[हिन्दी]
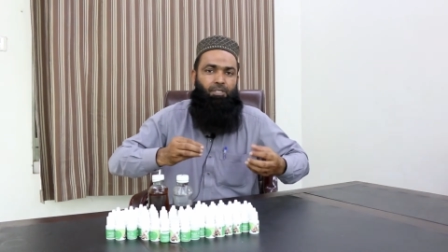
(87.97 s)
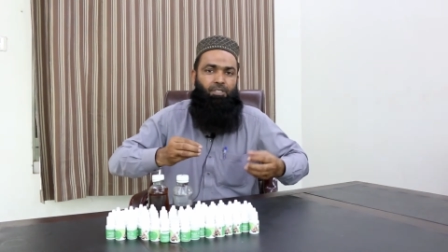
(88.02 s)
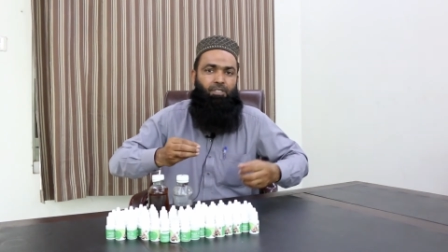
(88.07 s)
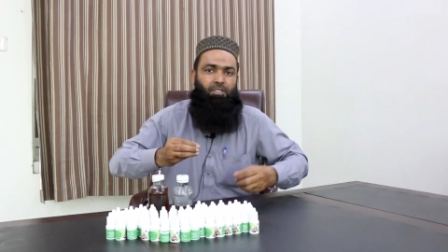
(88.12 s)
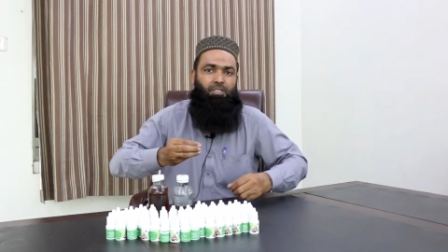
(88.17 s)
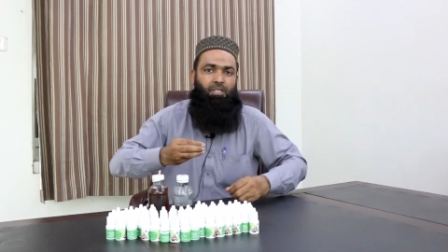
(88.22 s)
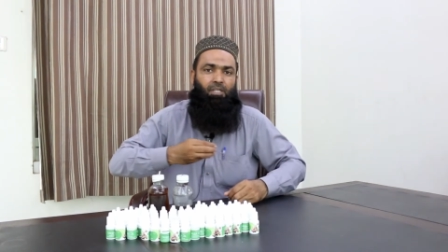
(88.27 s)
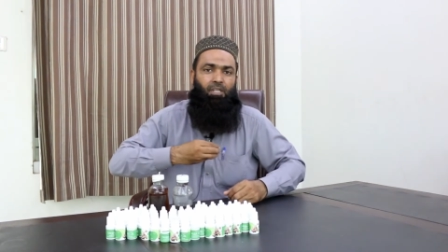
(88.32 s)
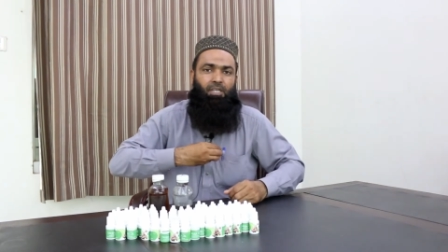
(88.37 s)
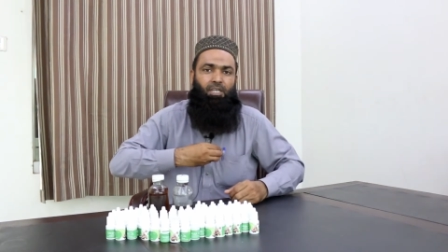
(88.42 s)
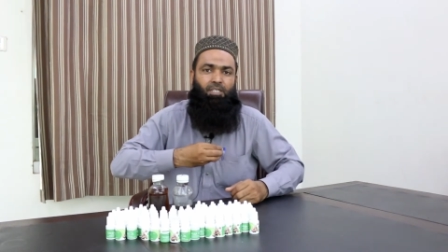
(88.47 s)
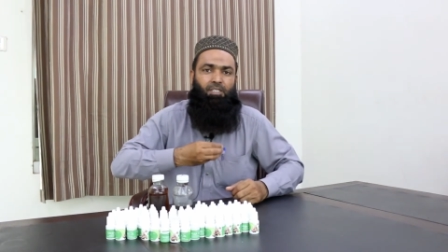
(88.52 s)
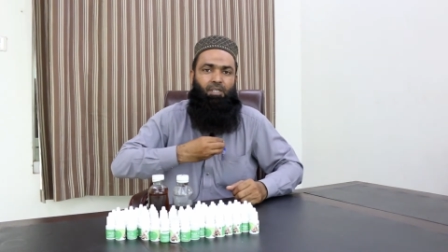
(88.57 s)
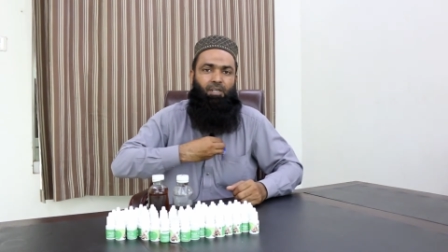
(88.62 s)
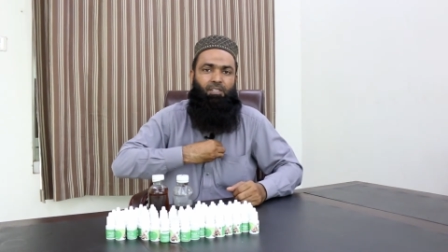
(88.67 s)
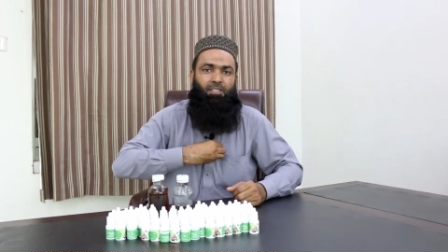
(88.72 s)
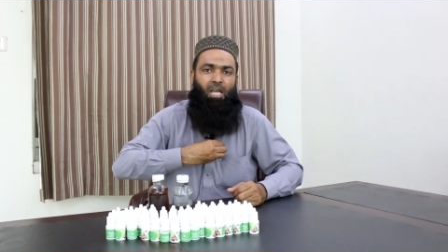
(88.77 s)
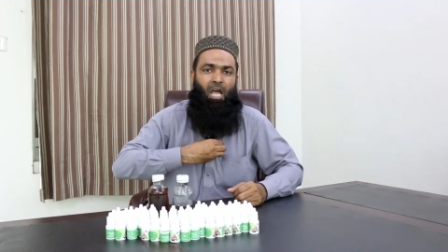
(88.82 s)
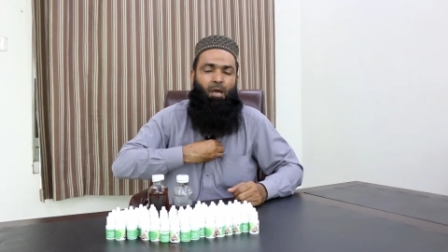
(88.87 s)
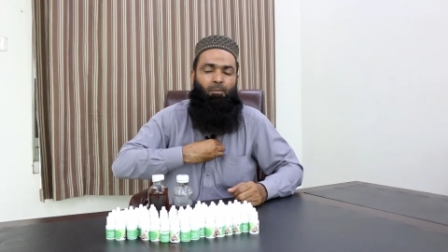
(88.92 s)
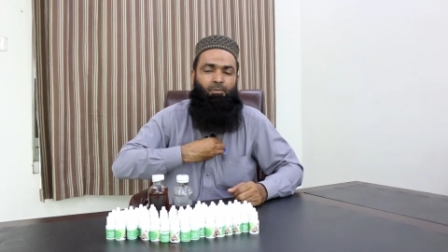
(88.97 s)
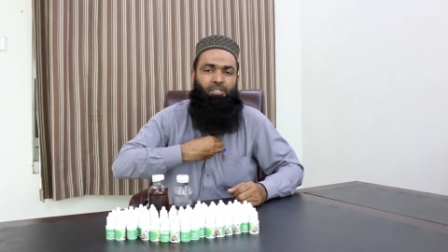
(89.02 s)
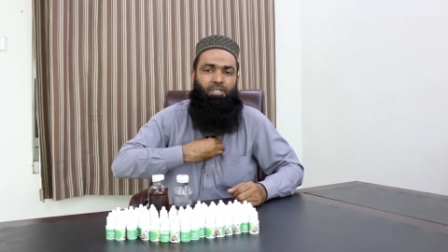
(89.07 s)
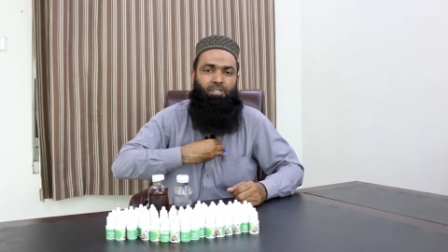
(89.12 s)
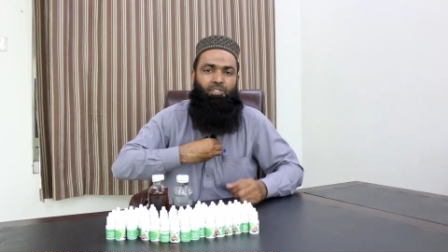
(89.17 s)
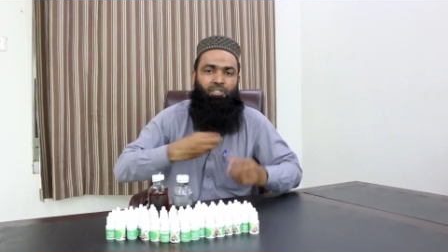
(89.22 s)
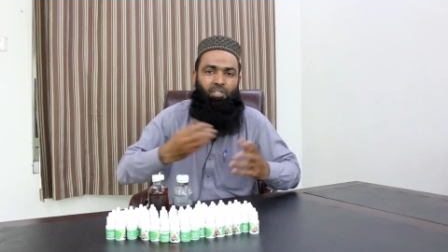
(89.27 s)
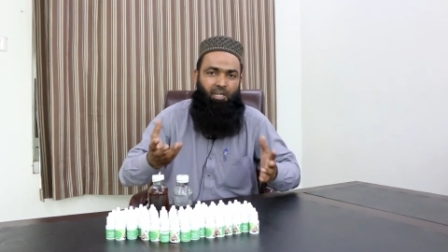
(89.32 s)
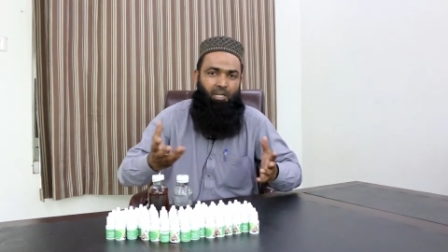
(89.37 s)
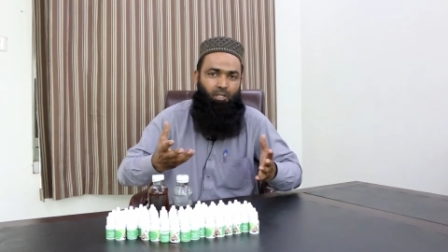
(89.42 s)
इस इस निज़ाम
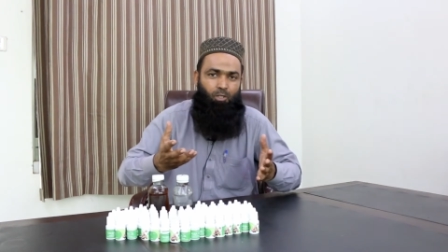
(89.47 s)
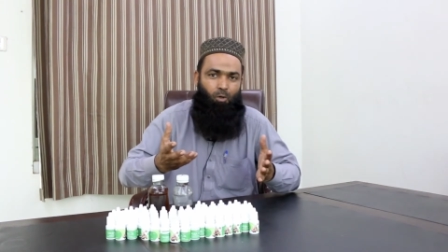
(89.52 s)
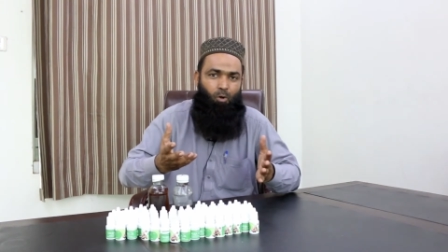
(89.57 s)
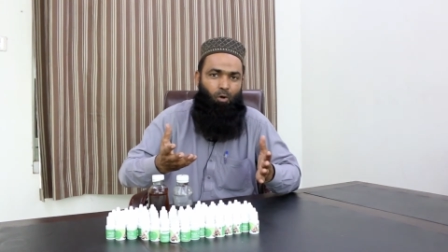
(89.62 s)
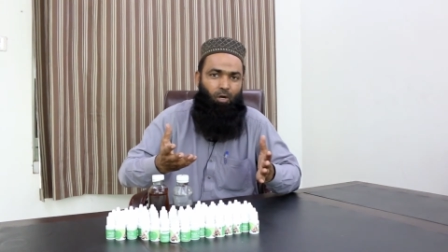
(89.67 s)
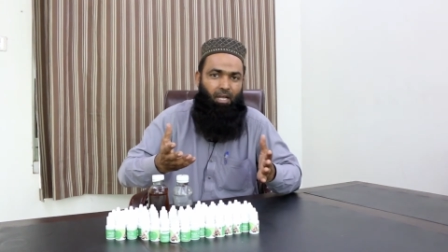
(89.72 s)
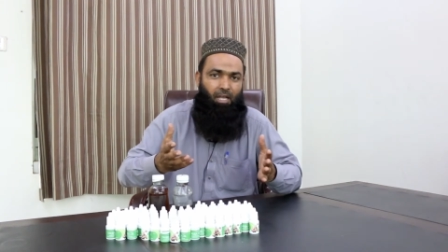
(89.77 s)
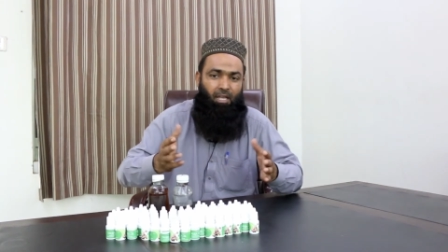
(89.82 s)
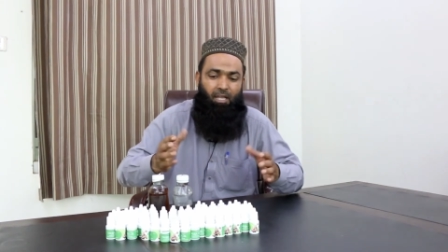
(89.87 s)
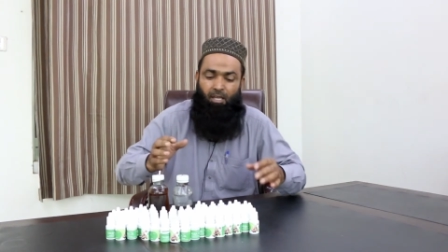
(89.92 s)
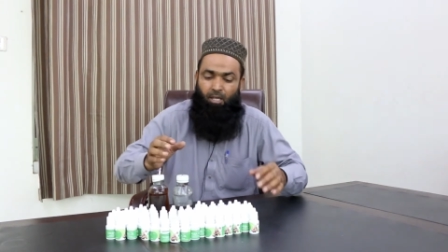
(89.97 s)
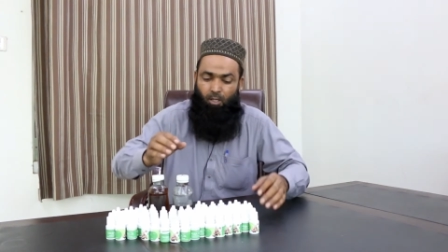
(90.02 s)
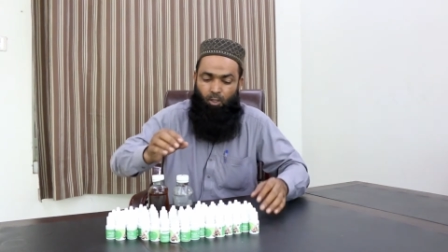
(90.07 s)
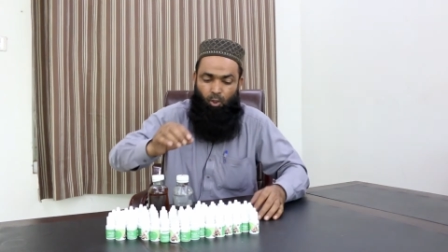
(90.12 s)
से चेंज होंगे